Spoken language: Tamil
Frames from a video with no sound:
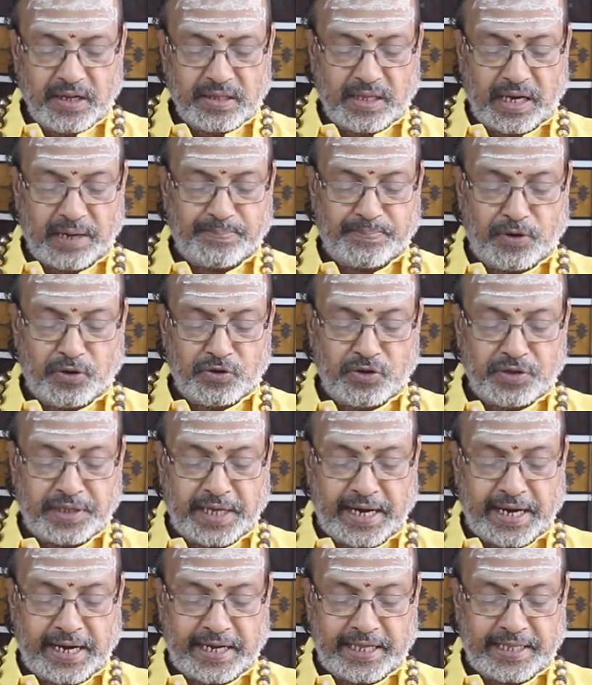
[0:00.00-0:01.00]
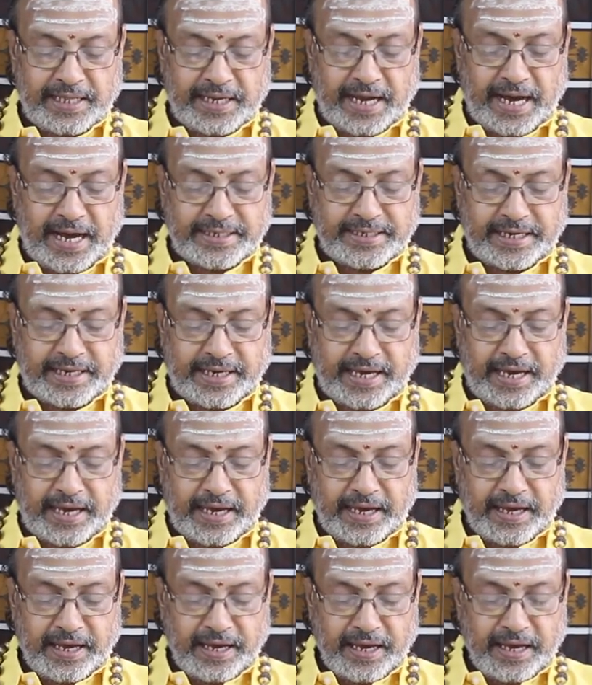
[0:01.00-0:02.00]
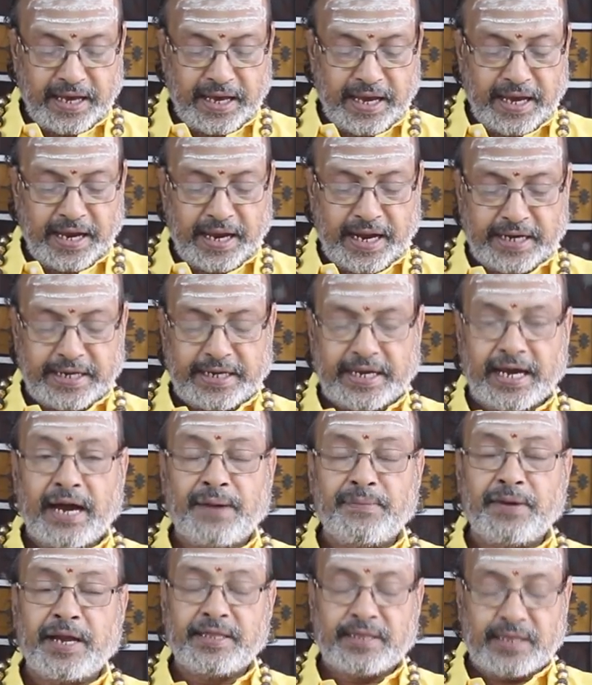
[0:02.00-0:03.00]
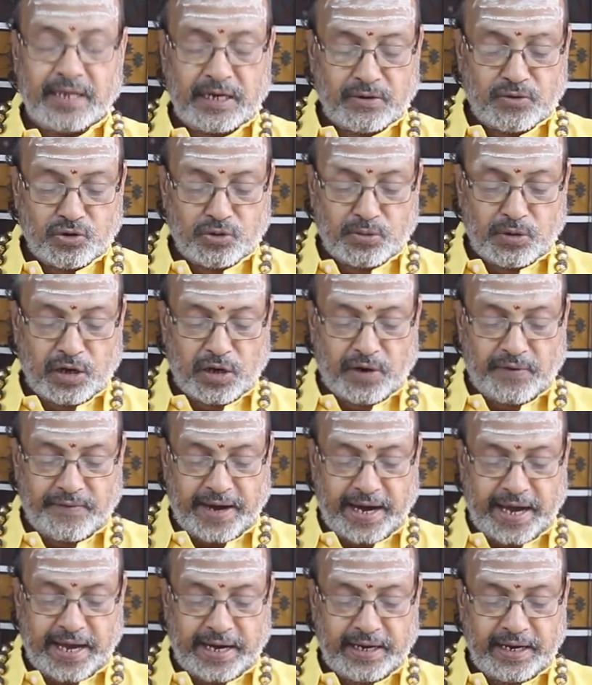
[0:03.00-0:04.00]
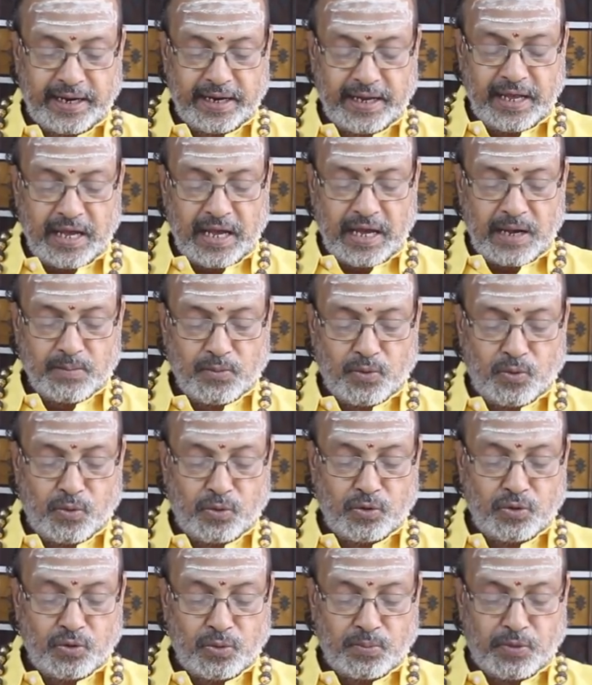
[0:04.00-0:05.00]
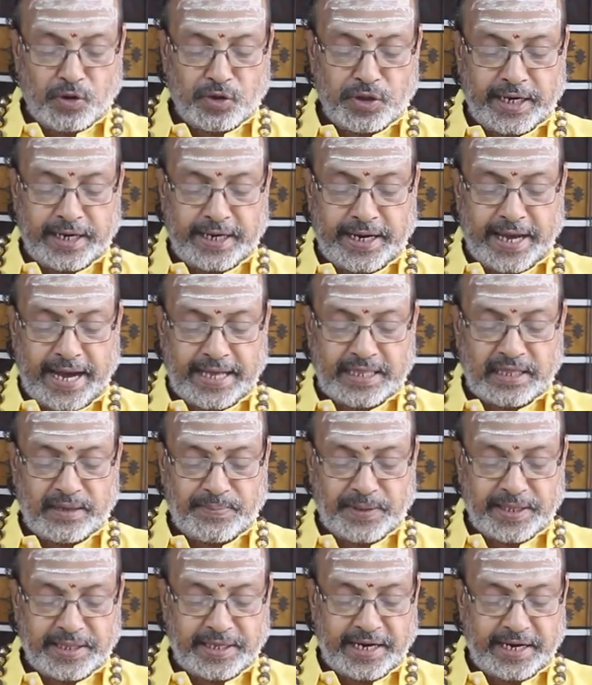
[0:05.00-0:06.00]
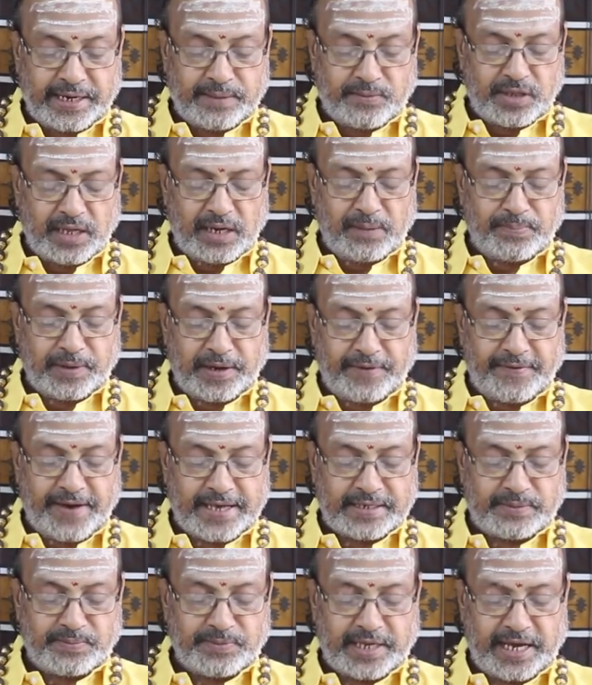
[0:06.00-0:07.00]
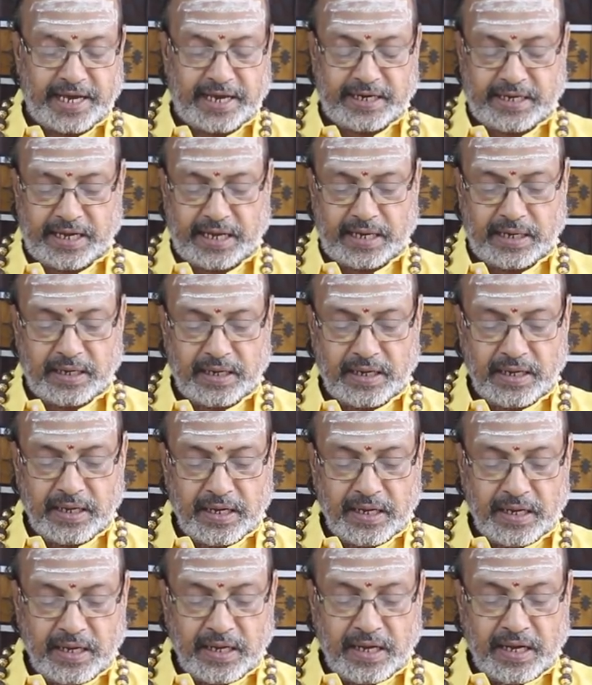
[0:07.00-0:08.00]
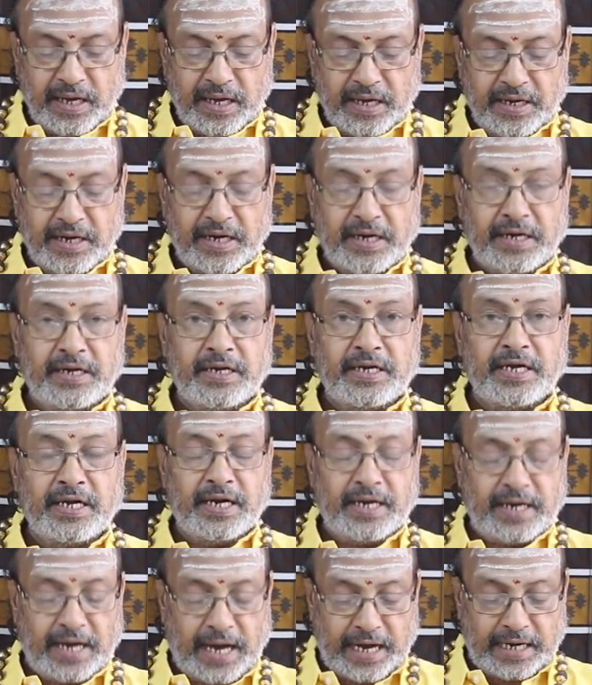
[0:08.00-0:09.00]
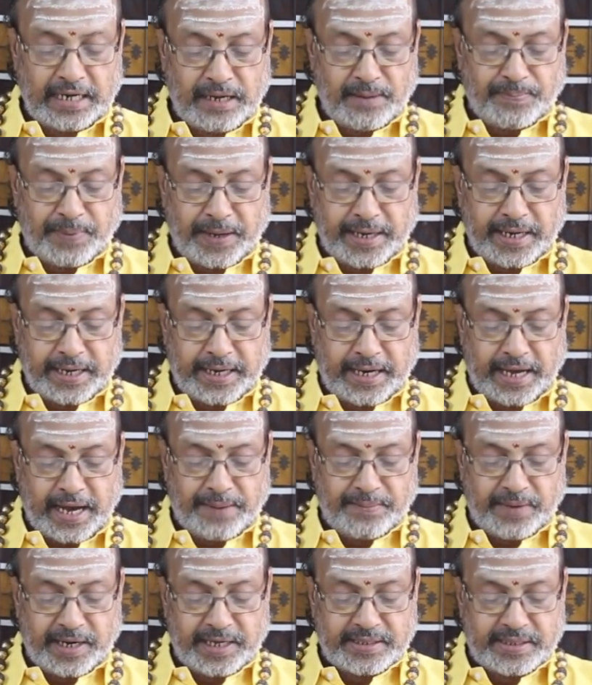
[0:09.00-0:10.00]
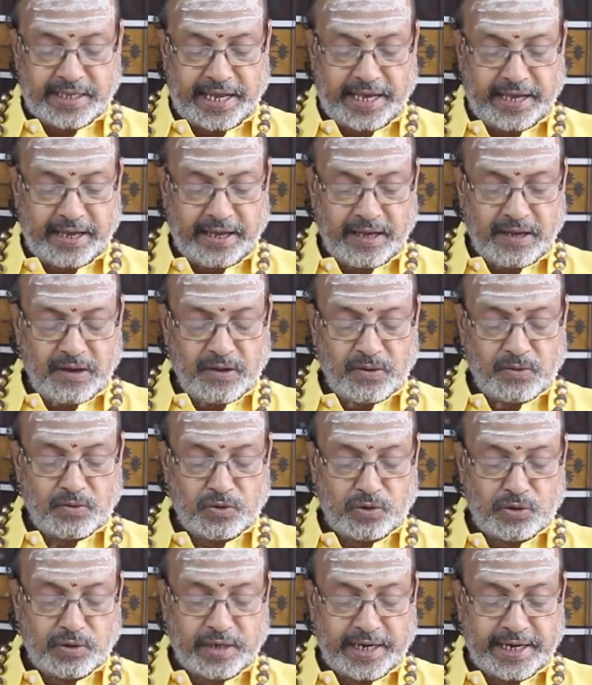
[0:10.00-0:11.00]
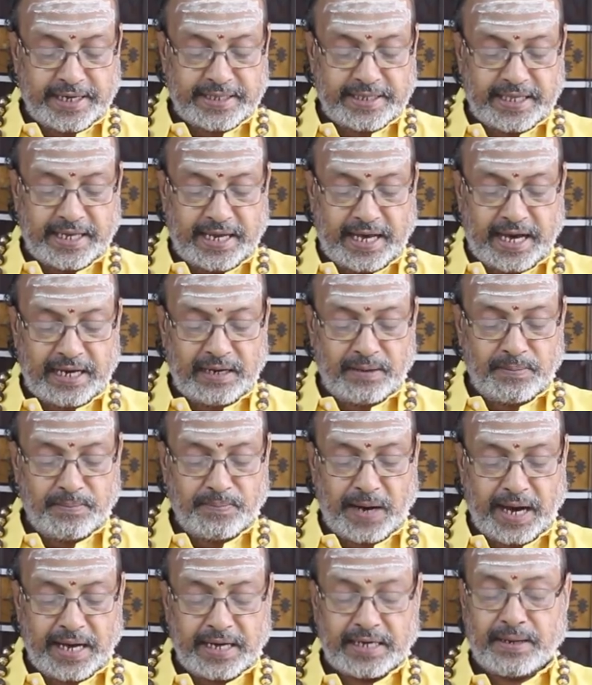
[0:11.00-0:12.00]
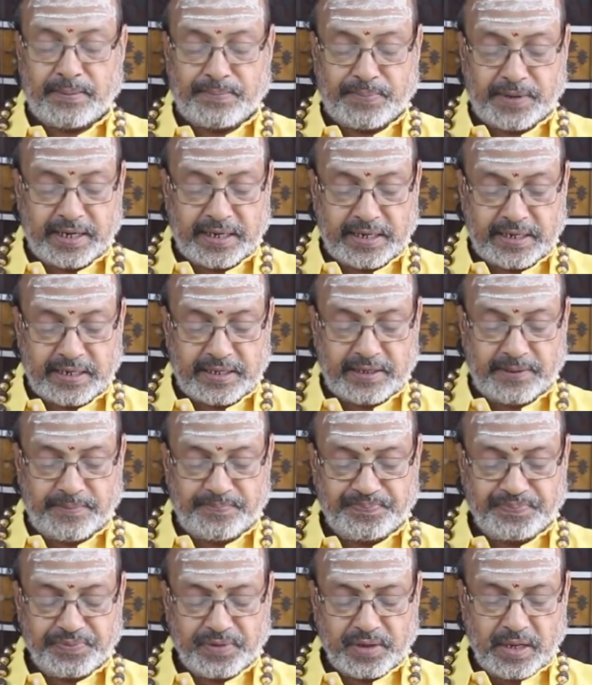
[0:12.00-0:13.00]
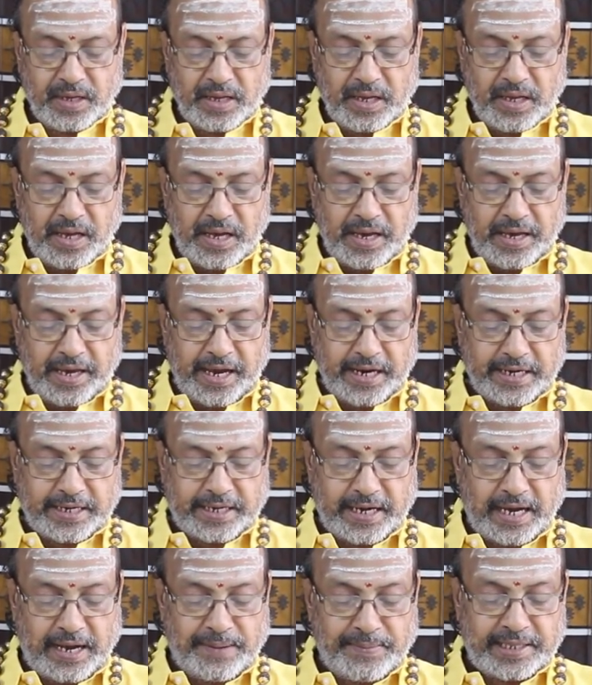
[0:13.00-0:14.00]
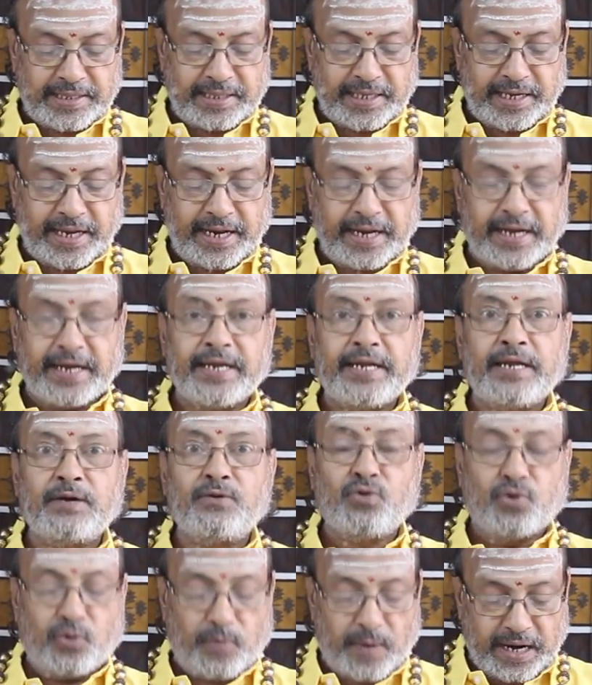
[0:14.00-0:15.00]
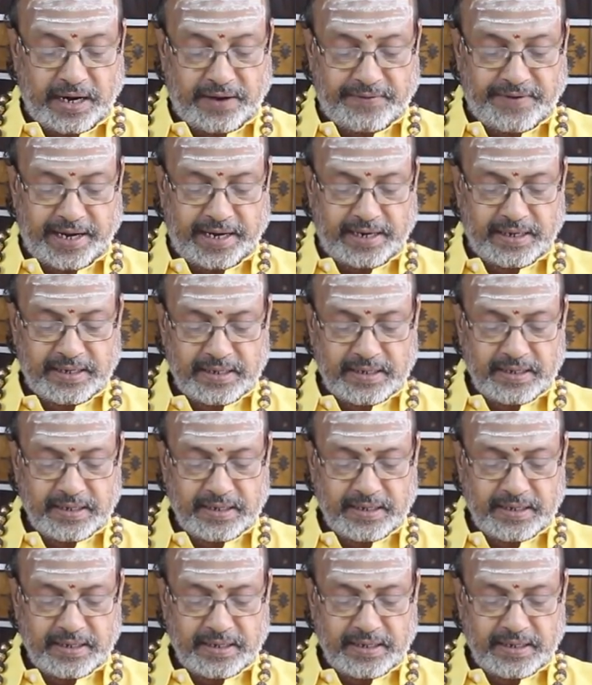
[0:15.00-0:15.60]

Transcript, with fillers: தற்போது தங்களது ராசிக்கு எட்டாம் இடத்தில் குரு பகவான் மூணு ஒம்பது ரெண்டாயிரத்தி பதினேழு முதல் பிரவேசம் செய்கின்றார் ரெண்டு நாலு பன்னெண்டாம் இடத்தினை குரு கிரகத்தினால் பார்க்கப்படுகின்றது எட்டாம் இடத்தில் இருக்கின்ற குருவானவர்